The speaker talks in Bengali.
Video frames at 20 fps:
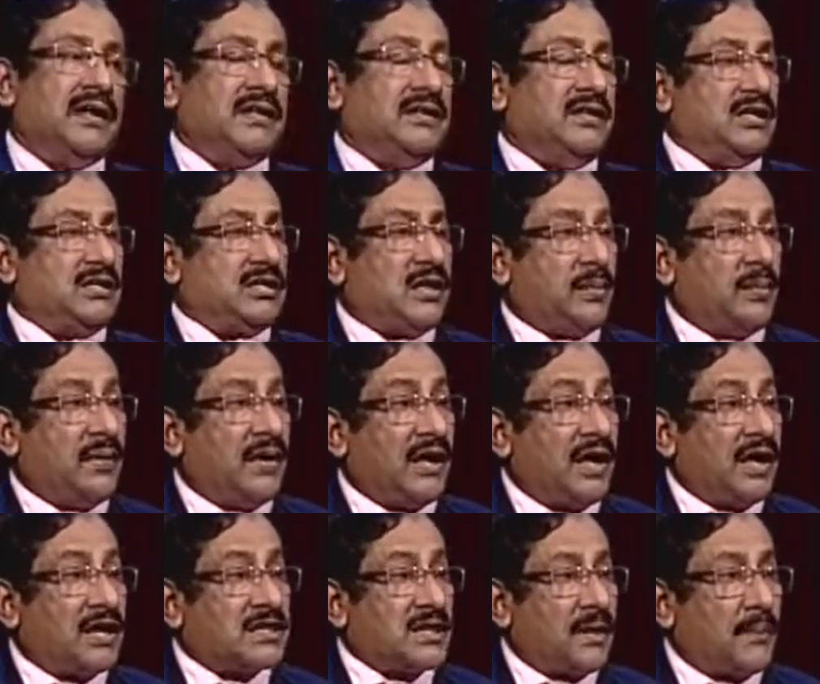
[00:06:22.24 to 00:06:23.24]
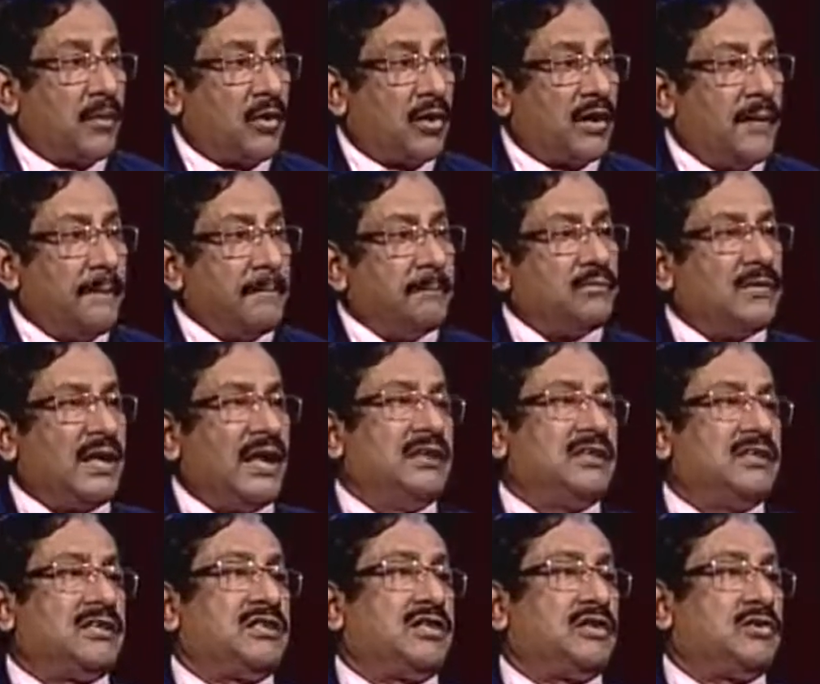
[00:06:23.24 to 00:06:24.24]
দেশে ফিরে আসা পরে এ
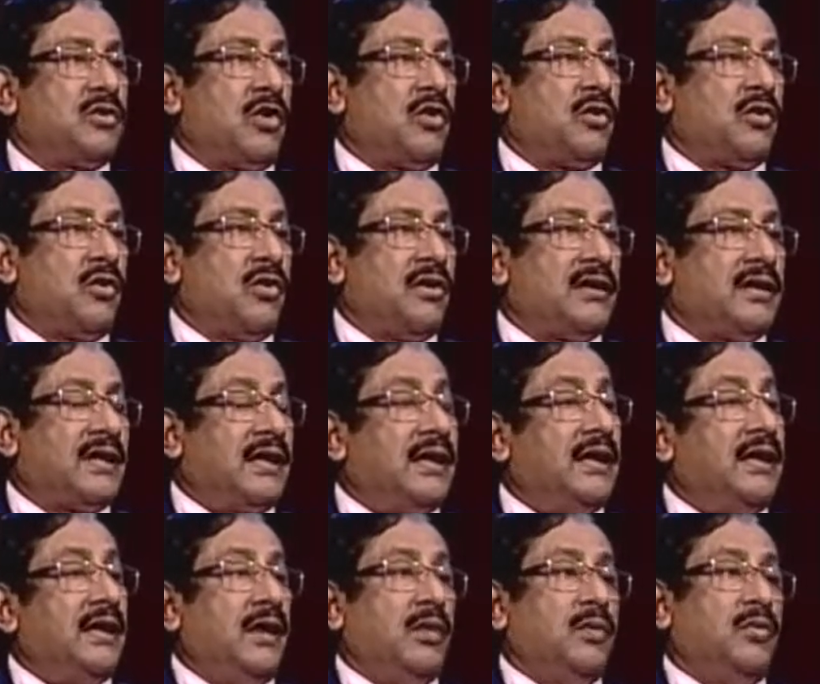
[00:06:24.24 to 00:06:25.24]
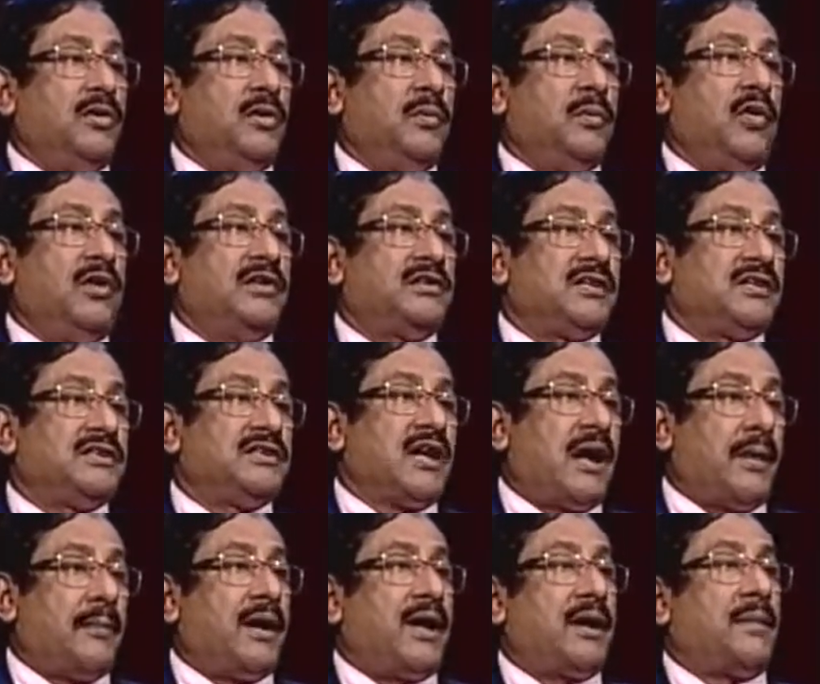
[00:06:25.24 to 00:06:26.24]
দেশের জনগণকে উনি বলেছেন যে
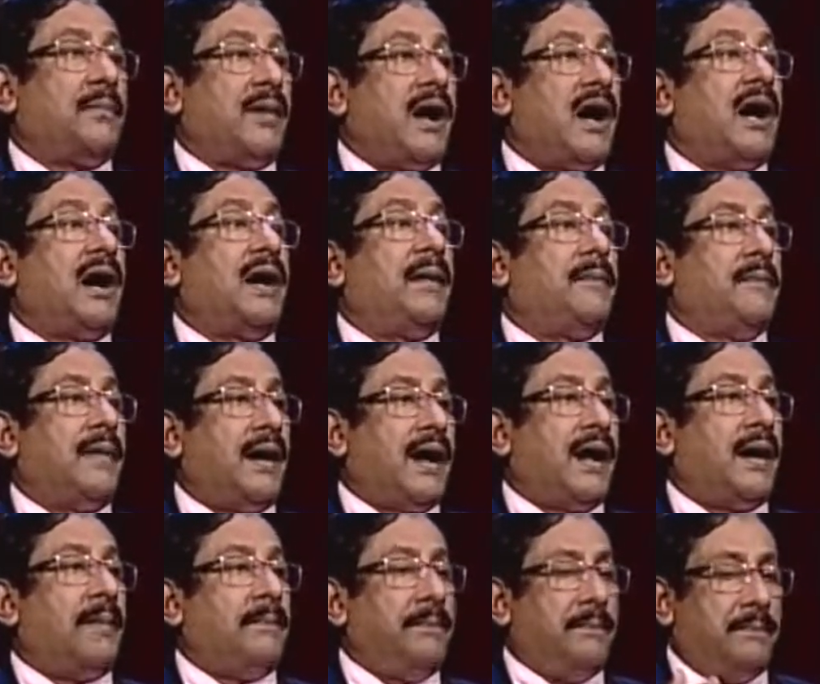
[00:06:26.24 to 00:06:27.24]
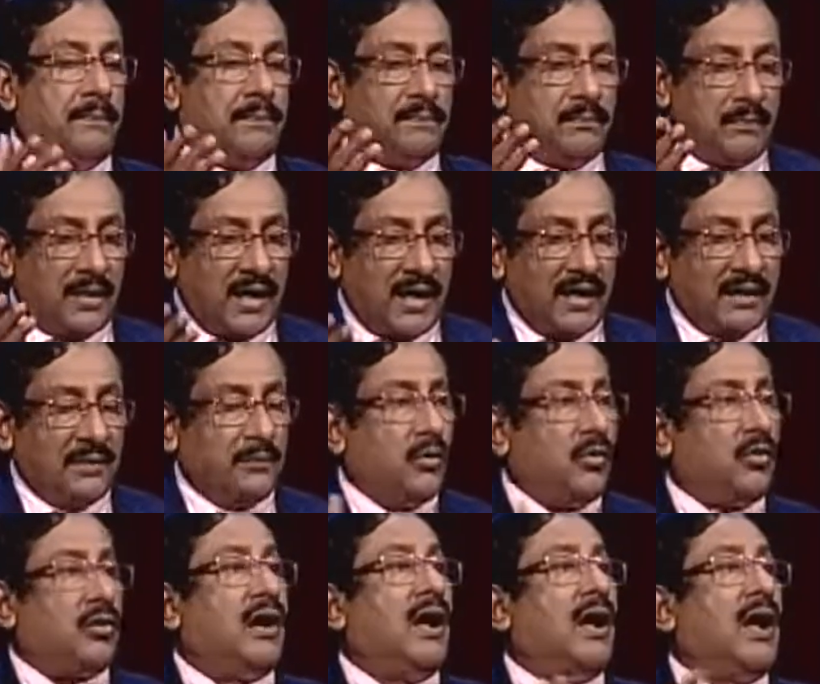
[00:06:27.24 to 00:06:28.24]
আমার মা বা ভাই
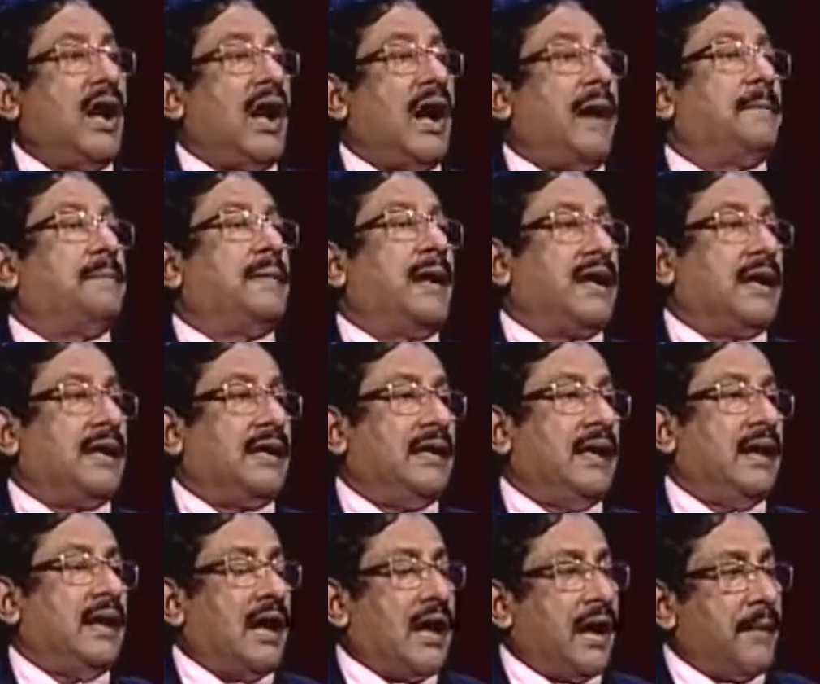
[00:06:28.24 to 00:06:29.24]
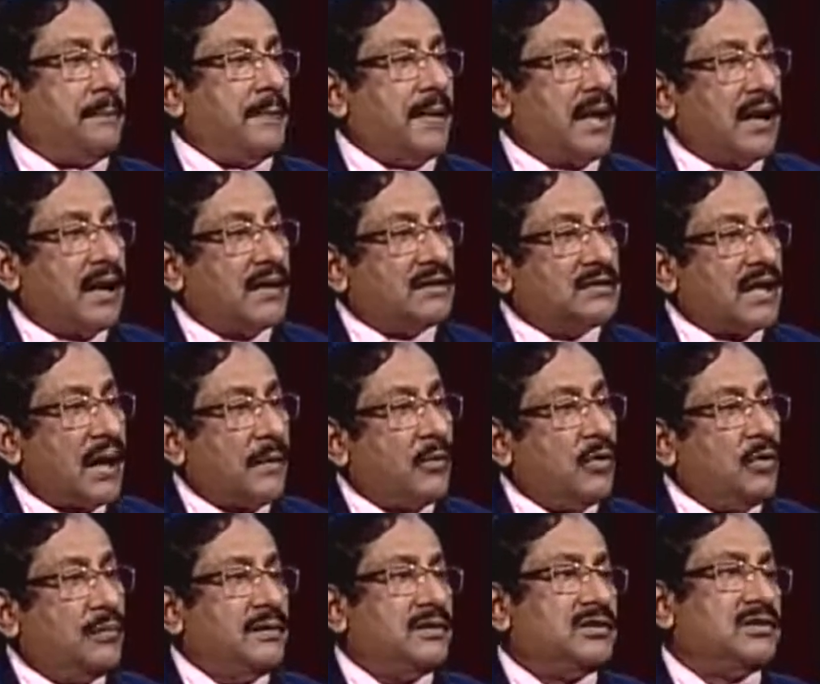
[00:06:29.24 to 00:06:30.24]
বোন আপনারাই আপনারা যা
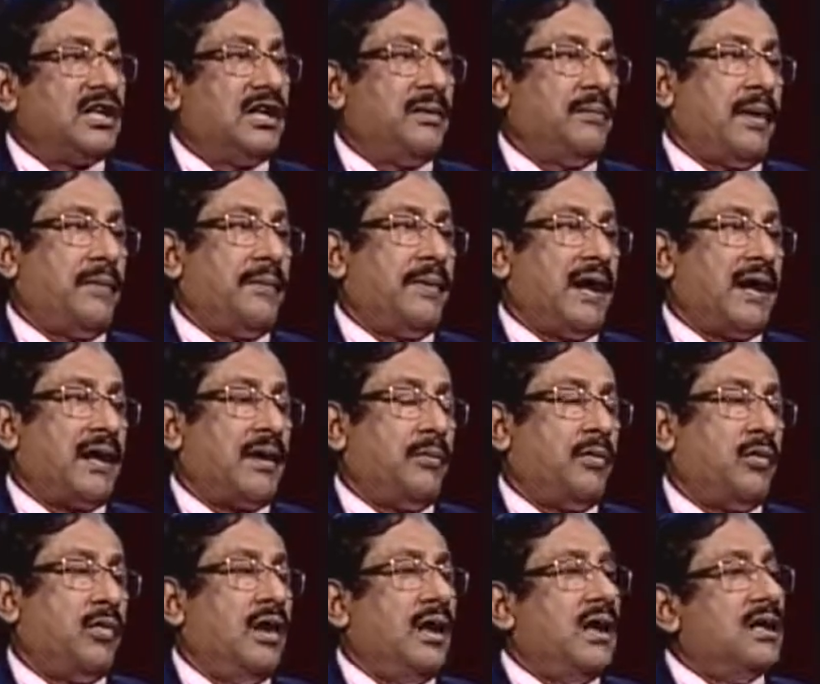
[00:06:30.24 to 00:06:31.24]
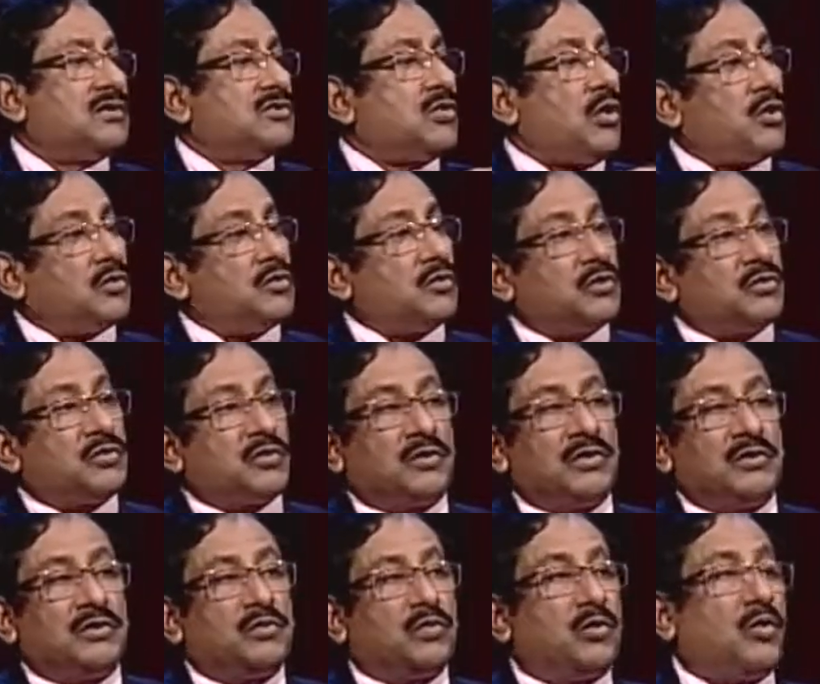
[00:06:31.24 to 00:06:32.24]
বলবেন সেইভাবে আগাবো ষড়যন্ত্র
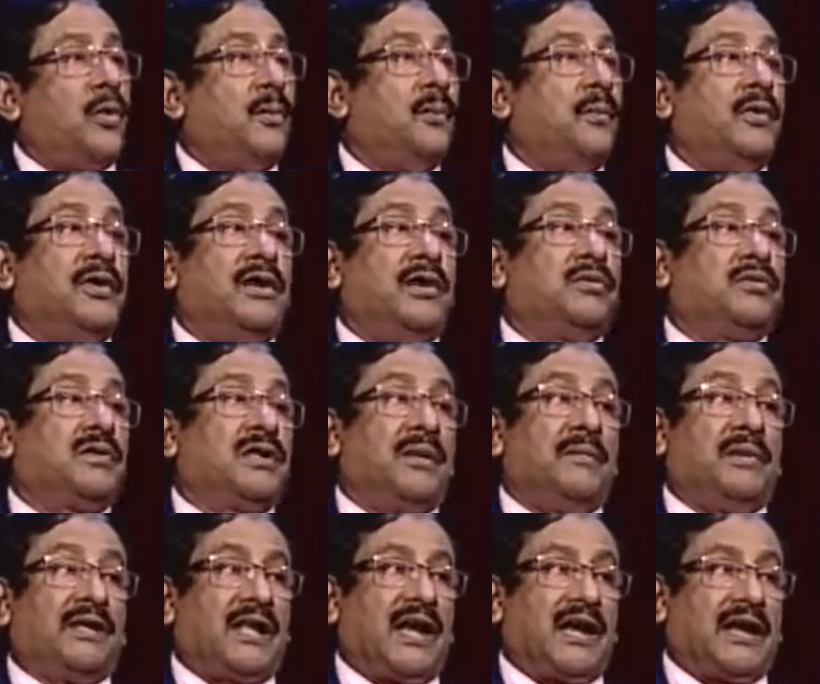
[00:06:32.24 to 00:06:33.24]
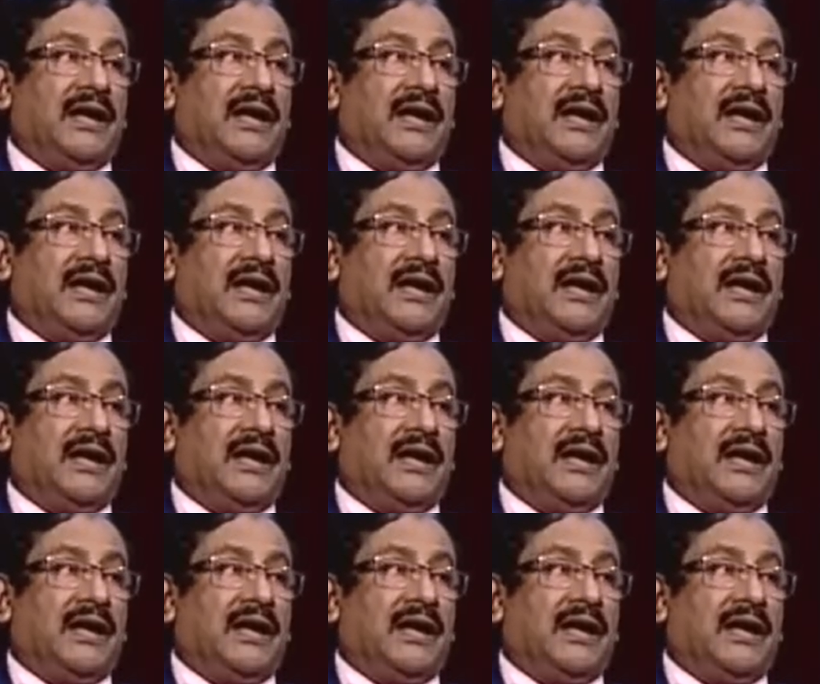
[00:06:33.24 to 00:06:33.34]
কিন্তু নব্বইয়েও থেমে থাকে